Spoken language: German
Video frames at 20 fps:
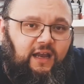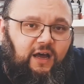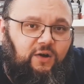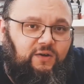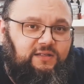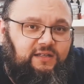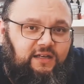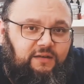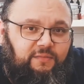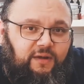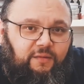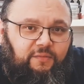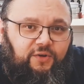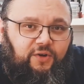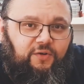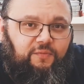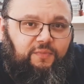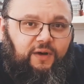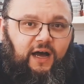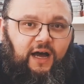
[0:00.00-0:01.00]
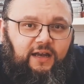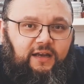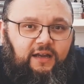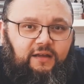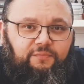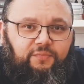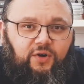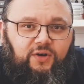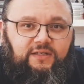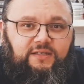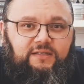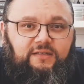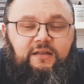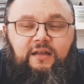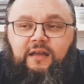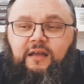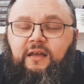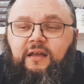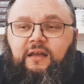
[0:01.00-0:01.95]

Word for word: Außerdem haben wir noch ein paar andere Boxen